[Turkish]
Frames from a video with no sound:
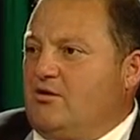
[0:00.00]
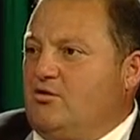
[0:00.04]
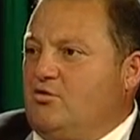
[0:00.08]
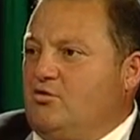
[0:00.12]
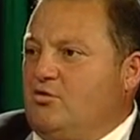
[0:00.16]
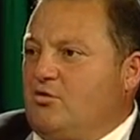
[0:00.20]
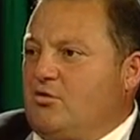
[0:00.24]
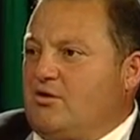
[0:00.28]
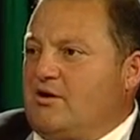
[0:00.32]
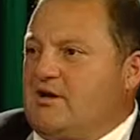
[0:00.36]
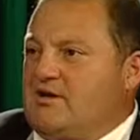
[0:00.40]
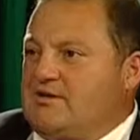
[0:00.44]

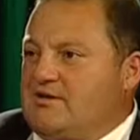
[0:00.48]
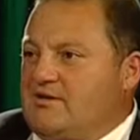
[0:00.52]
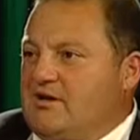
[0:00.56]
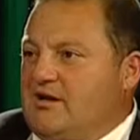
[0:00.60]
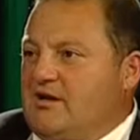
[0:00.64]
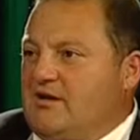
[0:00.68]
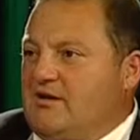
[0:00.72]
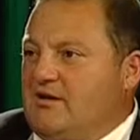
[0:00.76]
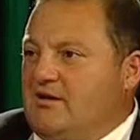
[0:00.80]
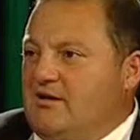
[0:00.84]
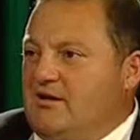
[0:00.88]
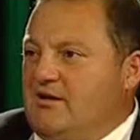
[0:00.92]
Türk
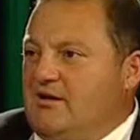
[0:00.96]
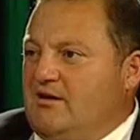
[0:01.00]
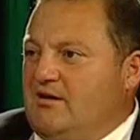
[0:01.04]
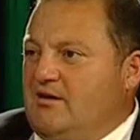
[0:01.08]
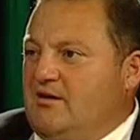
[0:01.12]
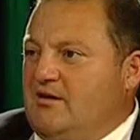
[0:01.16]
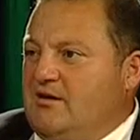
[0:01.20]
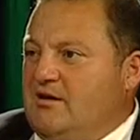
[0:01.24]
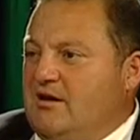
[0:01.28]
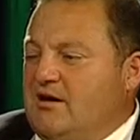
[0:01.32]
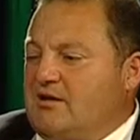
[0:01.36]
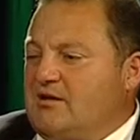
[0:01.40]
askerini
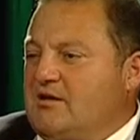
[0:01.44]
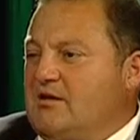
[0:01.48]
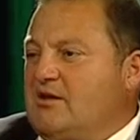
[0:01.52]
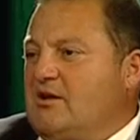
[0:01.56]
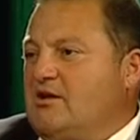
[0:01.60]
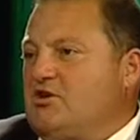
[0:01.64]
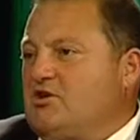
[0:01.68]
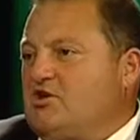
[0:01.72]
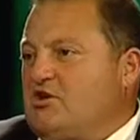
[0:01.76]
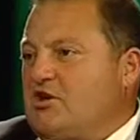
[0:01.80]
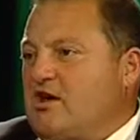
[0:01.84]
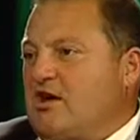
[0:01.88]

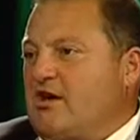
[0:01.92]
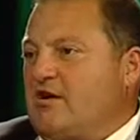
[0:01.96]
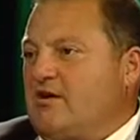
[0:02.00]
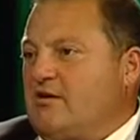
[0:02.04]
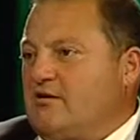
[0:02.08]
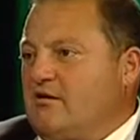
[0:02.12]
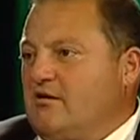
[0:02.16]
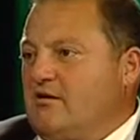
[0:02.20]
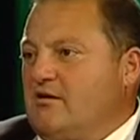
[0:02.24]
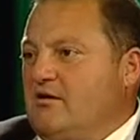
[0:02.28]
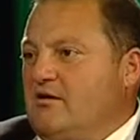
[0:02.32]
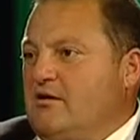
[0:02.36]
adadan
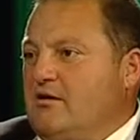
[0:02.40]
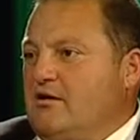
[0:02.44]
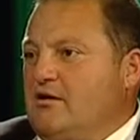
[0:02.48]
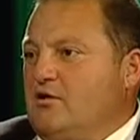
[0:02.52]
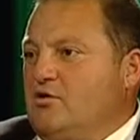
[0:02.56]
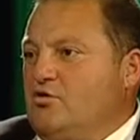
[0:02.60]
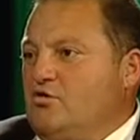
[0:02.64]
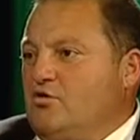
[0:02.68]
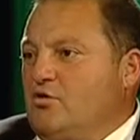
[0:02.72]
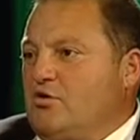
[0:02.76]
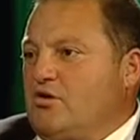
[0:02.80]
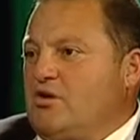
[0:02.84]
çıkarır?
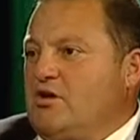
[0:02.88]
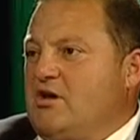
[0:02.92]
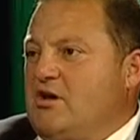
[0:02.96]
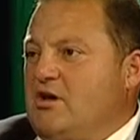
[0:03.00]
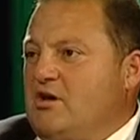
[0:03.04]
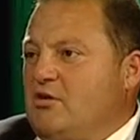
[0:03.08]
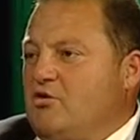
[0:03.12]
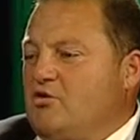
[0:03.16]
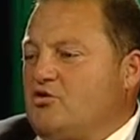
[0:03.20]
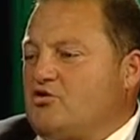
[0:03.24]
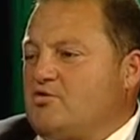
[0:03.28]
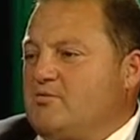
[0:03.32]

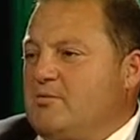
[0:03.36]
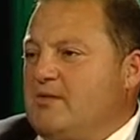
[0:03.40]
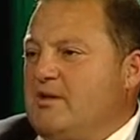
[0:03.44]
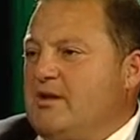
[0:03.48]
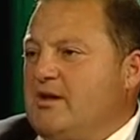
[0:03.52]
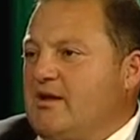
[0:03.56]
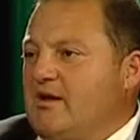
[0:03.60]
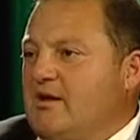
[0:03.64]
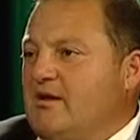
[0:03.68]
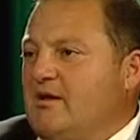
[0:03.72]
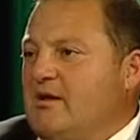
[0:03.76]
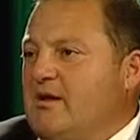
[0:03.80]
Türkiye'li
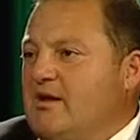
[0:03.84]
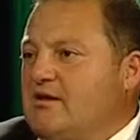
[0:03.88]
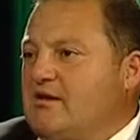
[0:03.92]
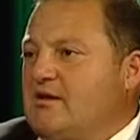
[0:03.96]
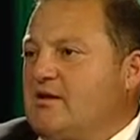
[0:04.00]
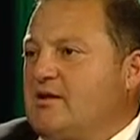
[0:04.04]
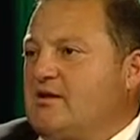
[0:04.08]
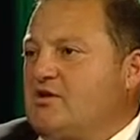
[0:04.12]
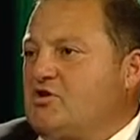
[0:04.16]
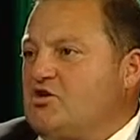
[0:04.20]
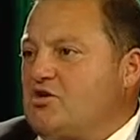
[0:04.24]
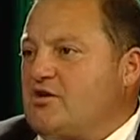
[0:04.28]
göçmenleri
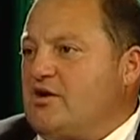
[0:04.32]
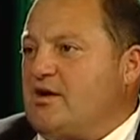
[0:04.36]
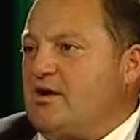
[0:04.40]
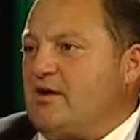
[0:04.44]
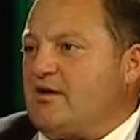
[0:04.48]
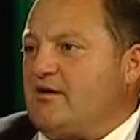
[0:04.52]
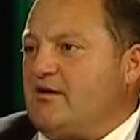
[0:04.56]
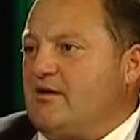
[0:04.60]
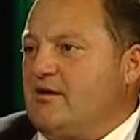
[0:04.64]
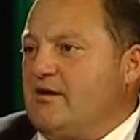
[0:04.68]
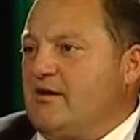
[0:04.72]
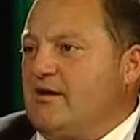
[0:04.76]
adadan
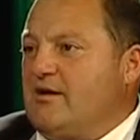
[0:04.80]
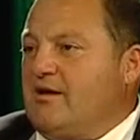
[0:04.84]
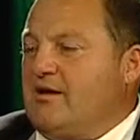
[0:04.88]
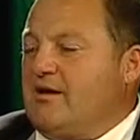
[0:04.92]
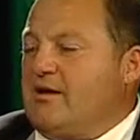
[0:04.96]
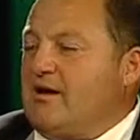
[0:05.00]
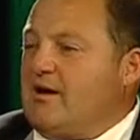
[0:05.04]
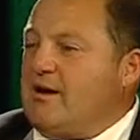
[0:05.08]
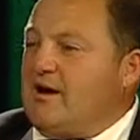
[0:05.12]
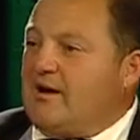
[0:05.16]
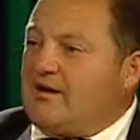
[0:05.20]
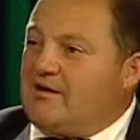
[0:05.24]
çıkarır.
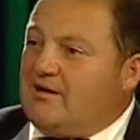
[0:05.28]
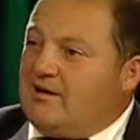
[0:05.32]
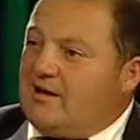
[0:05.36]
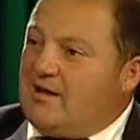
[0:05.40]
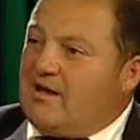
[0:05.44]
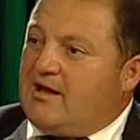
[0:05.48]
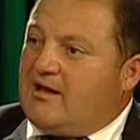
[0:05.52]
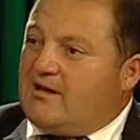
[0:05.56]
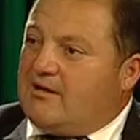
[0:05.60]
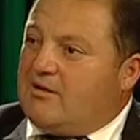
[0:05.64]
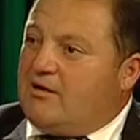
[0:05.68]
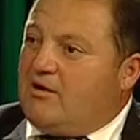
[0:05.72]

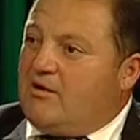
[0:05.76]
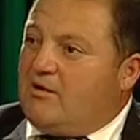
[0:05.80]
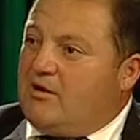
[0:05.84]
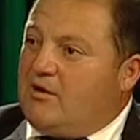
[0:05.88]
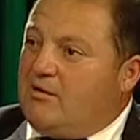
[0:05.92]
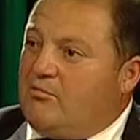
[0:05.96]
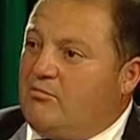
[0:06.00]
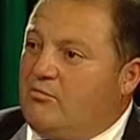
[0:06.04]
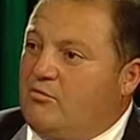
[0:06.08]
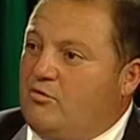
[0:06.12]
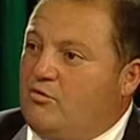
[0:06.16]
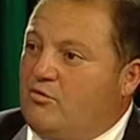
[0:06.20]
Aklılarında
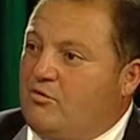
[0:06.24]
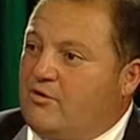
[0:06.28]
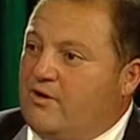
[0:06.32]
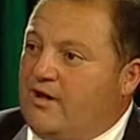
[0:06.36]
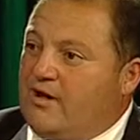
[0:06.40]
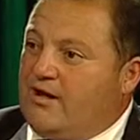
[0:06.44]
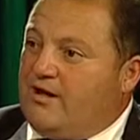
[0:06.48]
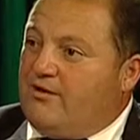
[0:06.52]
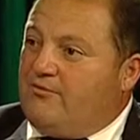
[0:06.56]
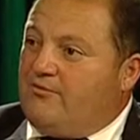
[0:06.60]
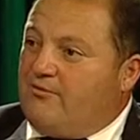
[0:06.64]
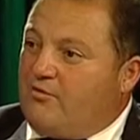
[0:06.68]
olan bu.
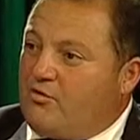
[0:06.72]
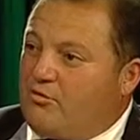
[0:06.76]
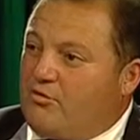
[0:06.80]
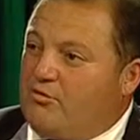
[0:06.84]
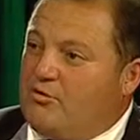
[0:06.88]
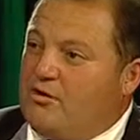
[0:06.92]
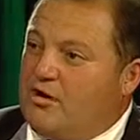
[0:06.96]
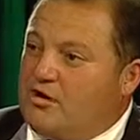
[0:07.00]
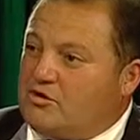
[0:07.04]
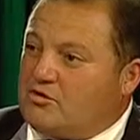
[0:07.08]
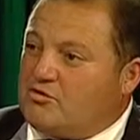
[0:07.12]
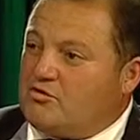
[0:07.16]
Yani
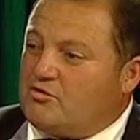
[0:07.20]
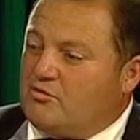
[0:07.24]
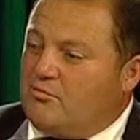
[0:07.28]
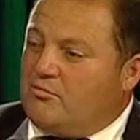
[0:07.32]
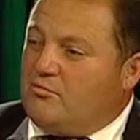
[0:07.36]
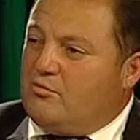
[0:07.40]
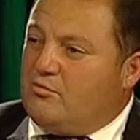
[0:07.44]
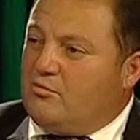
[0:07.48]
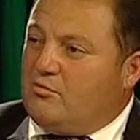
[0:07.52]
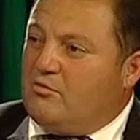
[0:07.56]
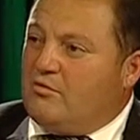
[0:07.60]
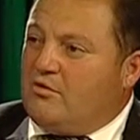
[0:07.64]

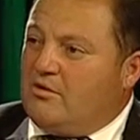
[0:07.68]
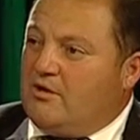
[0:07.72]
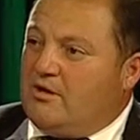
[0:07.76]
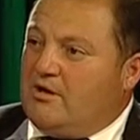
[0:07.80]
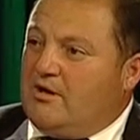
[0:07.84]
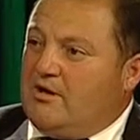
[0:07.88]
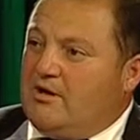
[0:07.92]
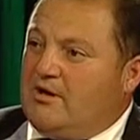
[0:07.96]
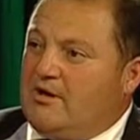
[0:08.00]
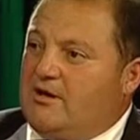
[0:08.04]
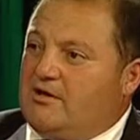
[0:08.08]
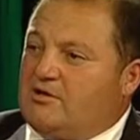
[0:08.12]
formülasyon bu.
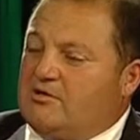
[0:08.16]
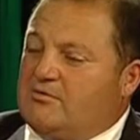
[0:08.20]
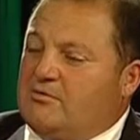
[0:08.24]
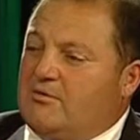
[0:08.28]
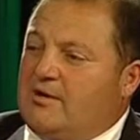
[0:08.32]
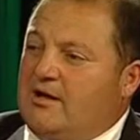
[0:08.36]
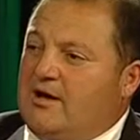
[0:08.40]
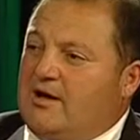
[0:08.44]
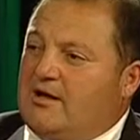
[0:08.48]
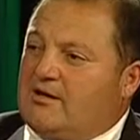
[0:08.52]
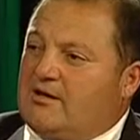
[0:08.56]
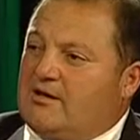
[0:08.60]

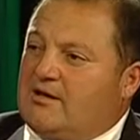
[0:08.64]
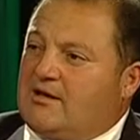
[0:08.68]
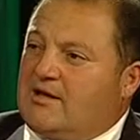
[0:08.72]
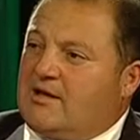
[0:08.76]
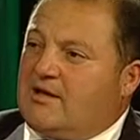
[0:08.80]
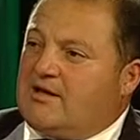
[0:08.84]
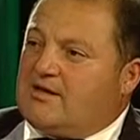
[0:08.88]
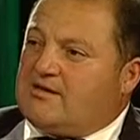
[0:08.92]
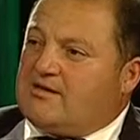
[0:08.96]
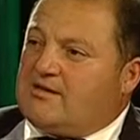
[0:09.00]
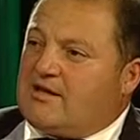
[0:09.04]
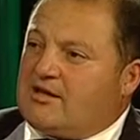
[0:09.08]
Şimdi
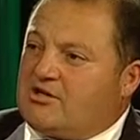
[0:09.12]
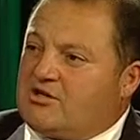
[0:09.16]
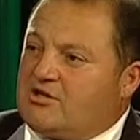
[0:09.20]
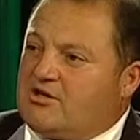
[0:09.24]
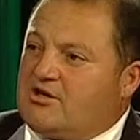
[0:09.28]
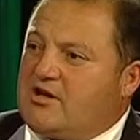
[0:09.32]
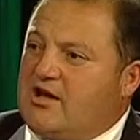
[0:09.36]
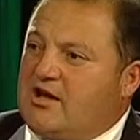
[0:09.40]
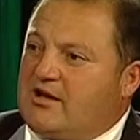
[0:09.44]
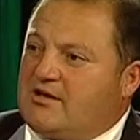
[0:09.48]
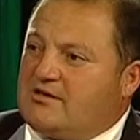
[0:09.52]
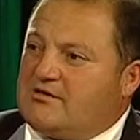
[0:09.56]
adadan asker
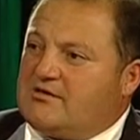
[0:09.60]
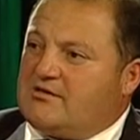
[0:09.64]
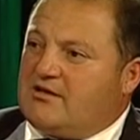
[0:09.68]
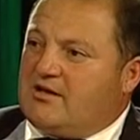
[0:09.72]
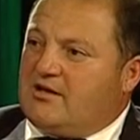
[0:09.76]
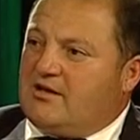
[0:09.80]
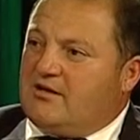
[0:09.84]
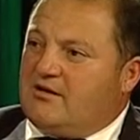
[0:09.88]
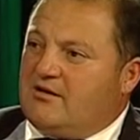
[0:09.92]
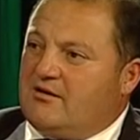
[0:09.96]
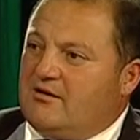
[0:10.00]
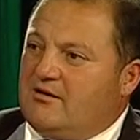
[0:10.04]
çıkar
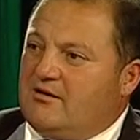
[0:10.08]
ise